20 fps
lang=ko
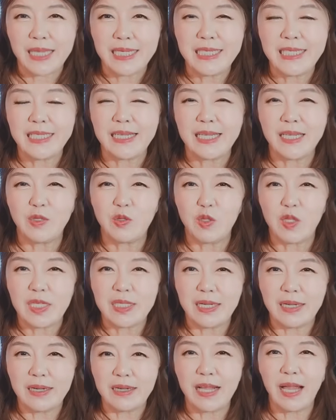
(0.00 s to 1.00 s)

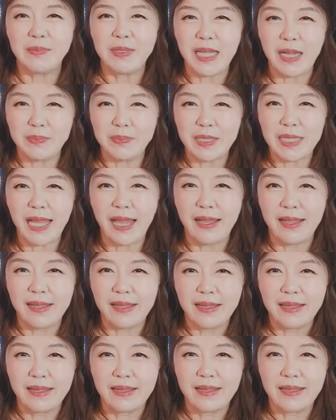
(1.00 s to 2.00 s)
시청해주셔서
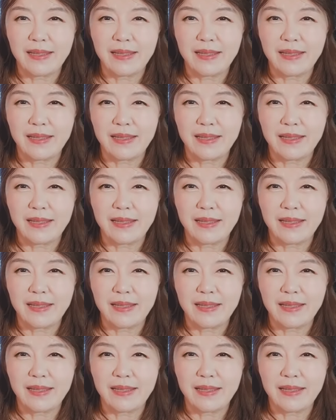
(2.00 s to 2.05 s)
감사합니다.